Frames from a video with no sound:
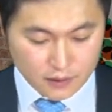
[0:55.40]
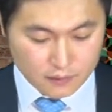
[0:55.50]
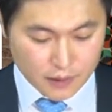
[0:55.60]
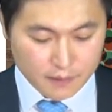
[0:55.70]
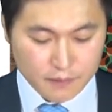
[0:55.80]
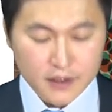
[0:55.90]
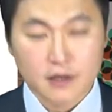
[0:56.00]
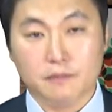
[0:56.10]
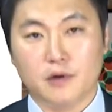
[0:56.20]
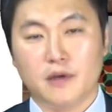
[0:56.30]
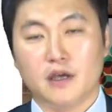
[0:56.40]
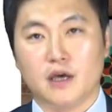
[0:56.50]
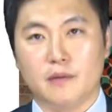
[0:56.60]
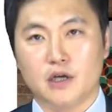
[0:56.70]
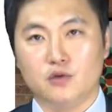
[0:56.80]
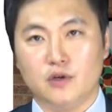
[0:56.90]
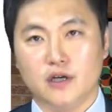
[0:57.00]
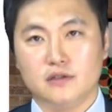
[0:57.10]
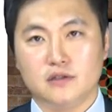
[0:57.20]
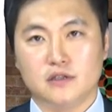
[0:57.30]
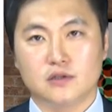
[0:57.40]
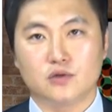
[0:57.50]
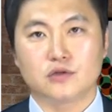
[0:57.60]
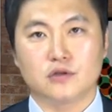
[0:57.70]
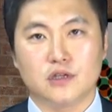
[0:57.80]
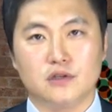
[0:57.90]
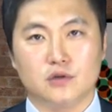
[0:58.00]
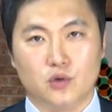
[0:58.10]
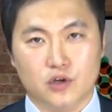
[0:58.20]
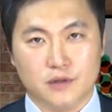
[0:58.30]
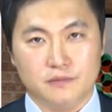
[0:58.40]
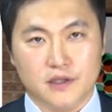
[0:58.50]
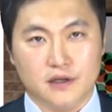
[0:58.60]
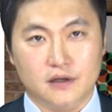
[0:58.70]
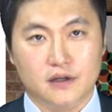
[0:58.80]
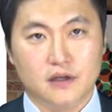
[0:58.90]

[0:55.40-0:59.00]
판매 기법의 개발을 위한 지속적인 노력입니다.